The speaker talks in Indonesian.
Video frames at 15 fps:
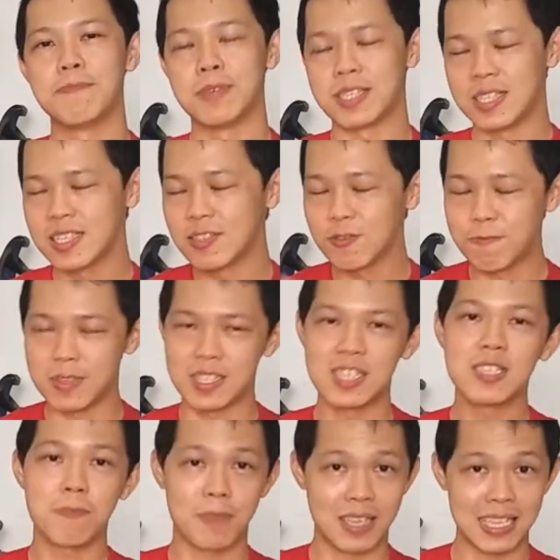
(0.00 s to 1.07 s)
Bisnis to
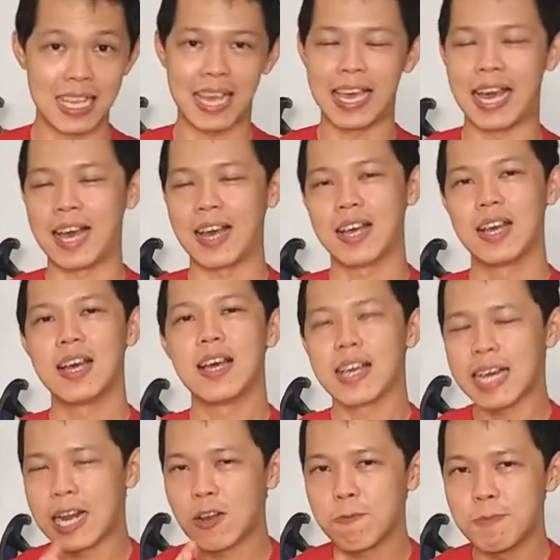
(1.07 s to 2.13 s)
bisnis seperti saya.
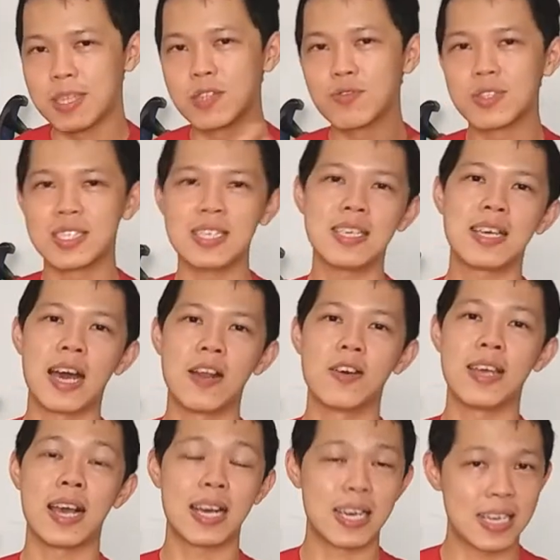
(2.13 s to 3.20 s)
Kalau B2C,
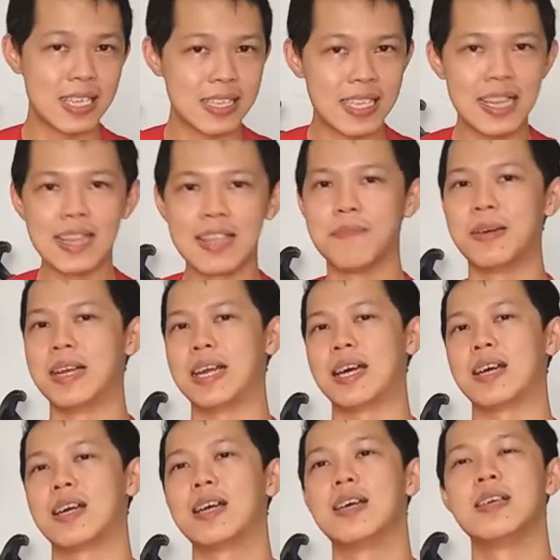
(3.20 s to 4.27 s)
kalau yang ke retail
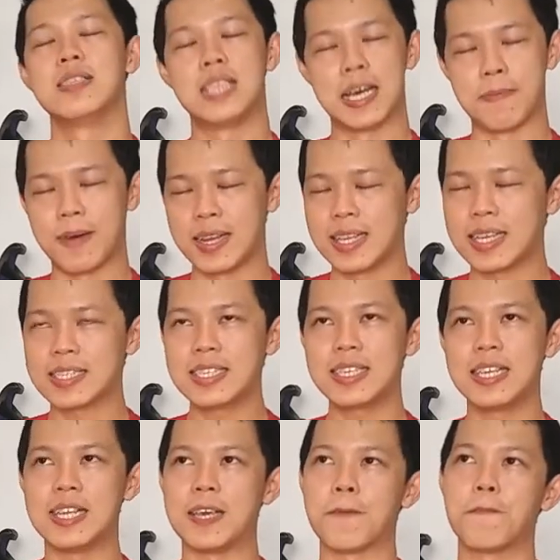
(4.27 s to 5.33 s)
gimana? Jawabannya sih
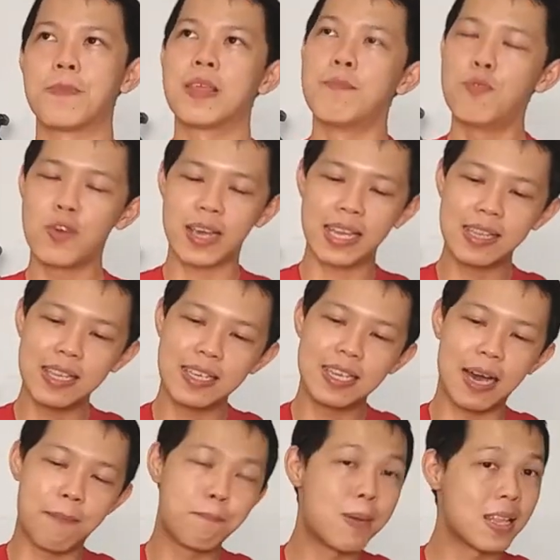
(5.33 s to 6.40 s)
gini, mungkin
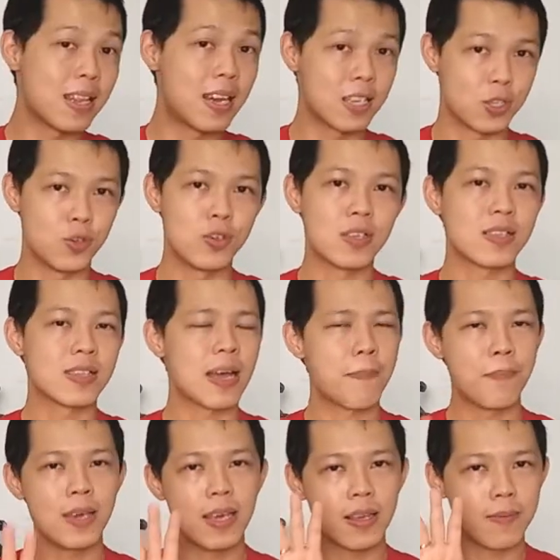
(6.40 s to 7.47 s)
tidak empat langsung,
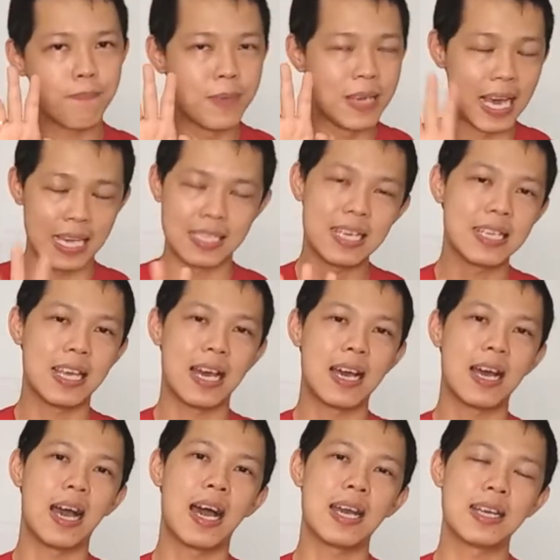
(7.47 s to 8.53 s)
tapi
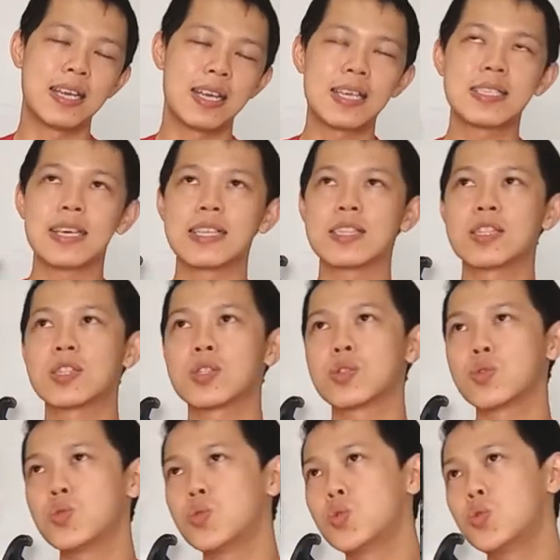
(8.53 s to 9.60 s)
biasanya ada
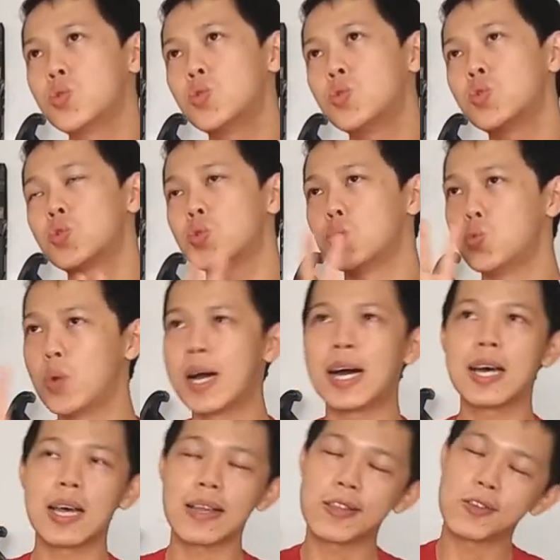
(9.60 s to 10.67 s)
satu,
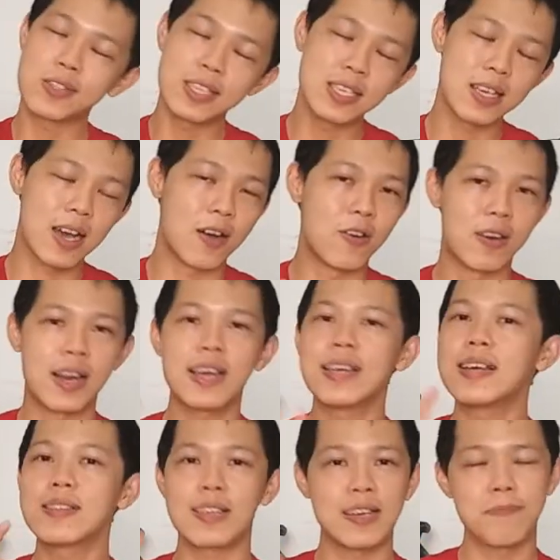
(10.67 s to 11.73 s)
dua, atau tiga
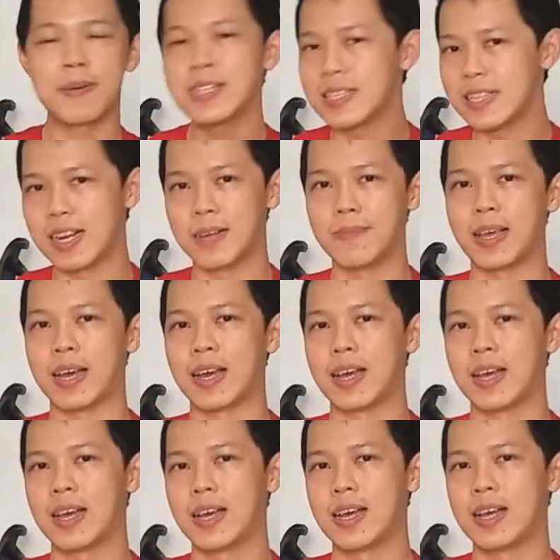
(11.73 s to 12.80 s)
orang yang terlibat di dalamnya.